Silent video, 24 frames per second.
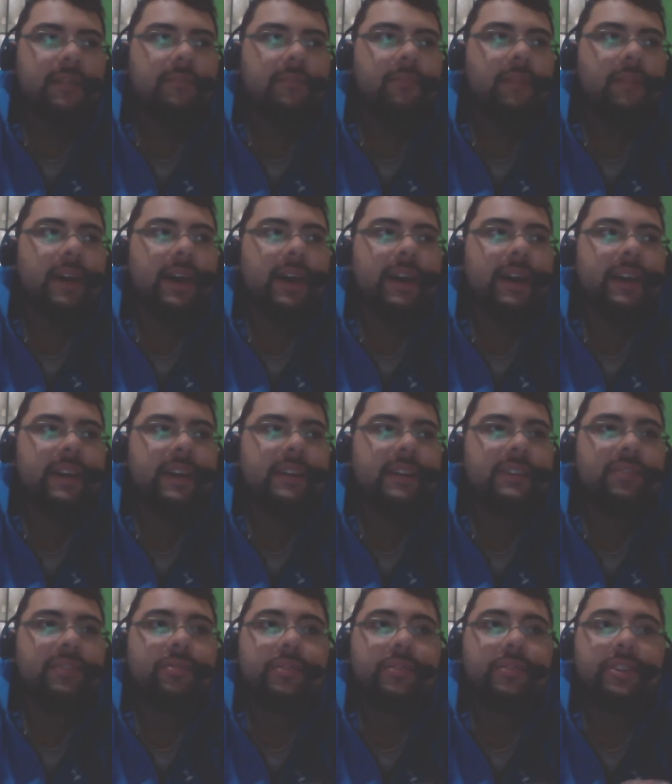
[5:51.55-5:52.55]

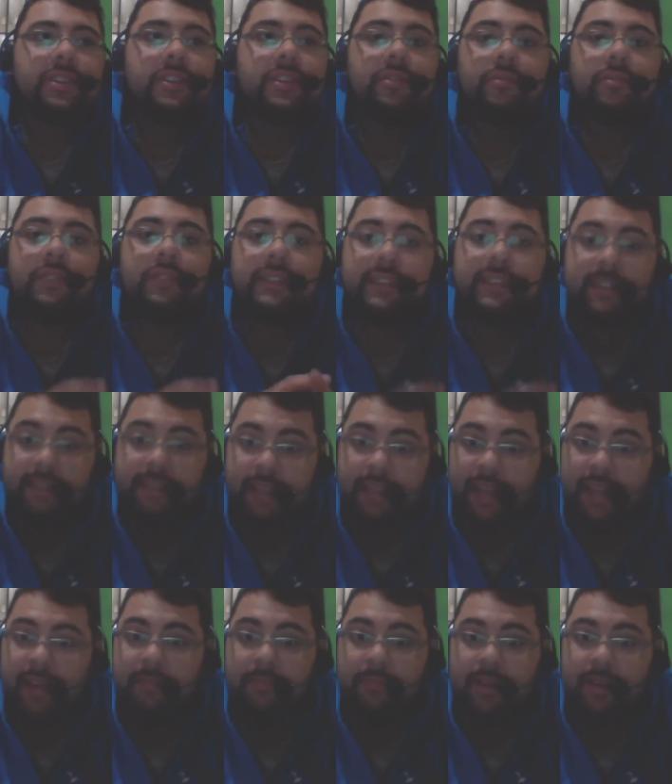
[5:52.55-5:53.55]
Mas hoje o
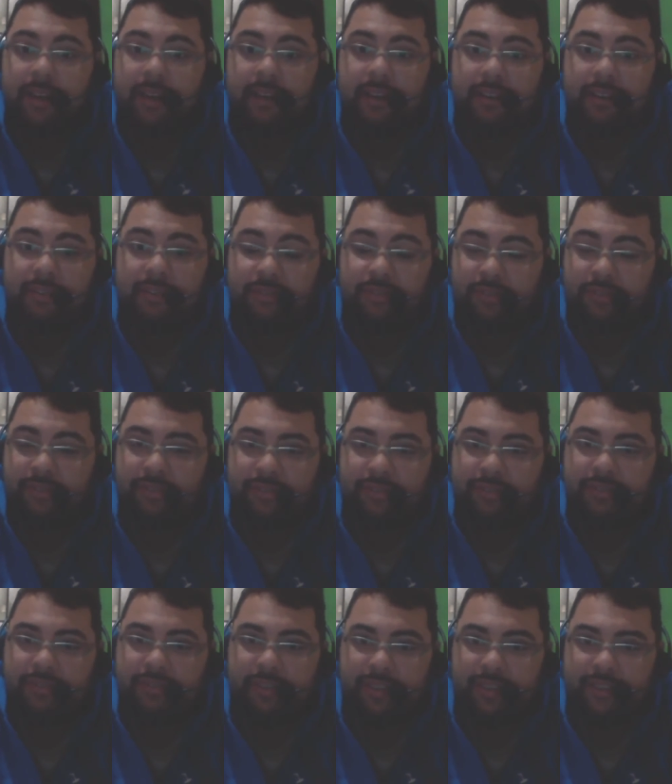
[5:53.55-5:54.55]
tema no,
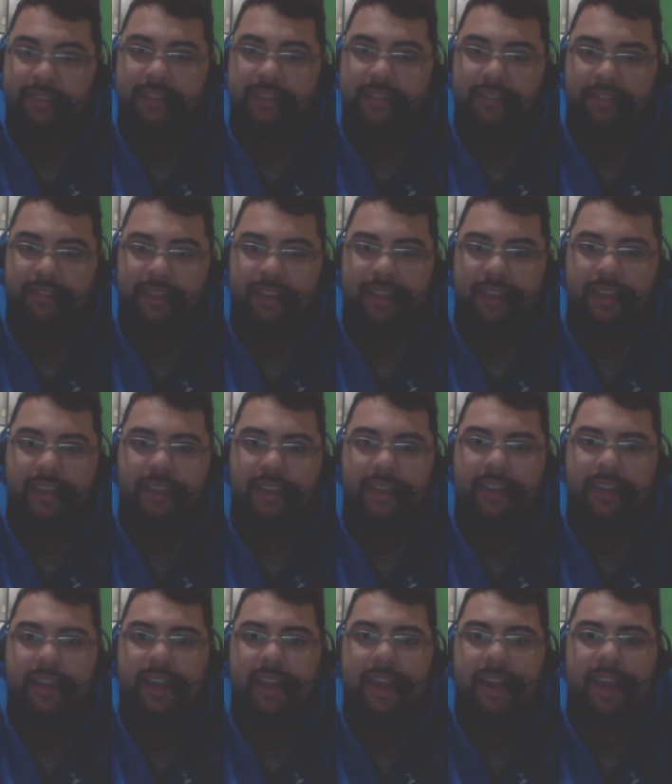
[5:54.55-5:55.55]
no quesito
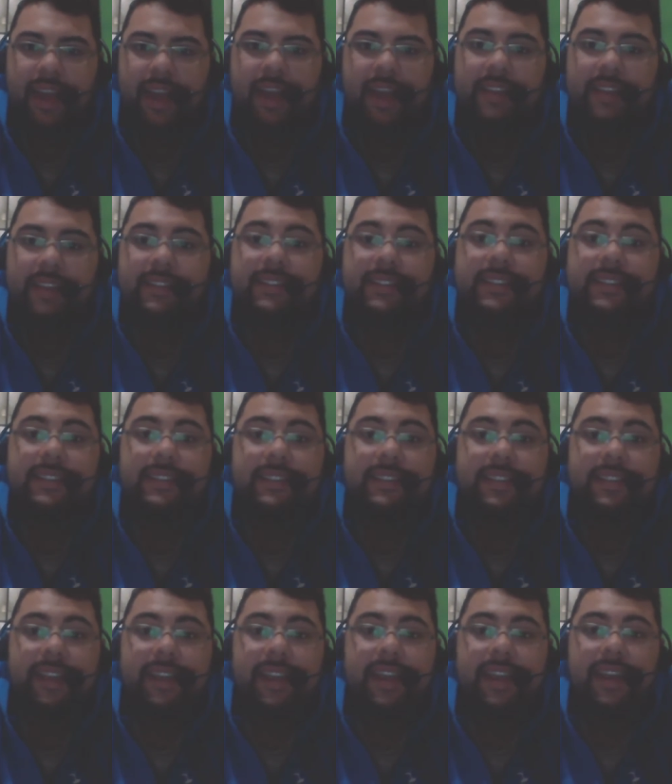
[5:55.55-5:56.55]
aqui é
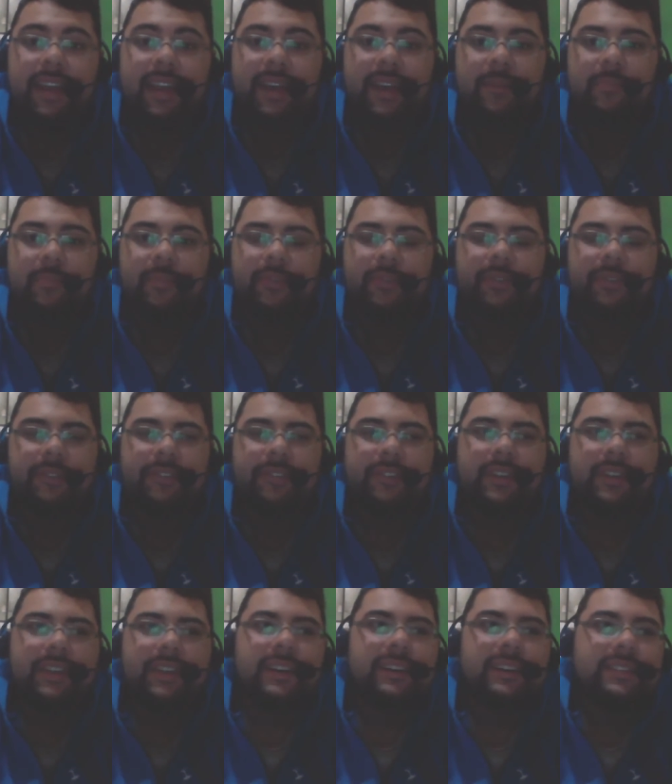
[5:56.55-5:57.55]
sebo.
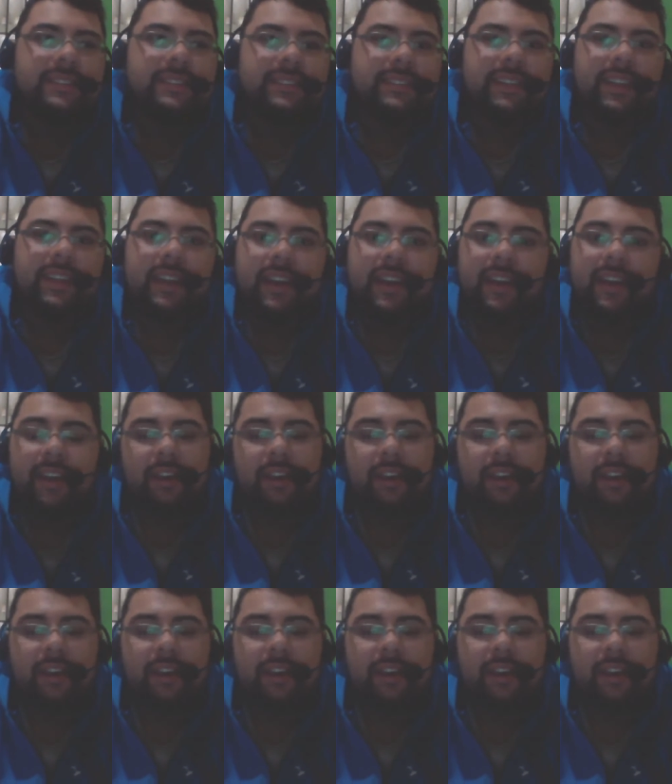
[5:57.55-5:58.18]
Sim,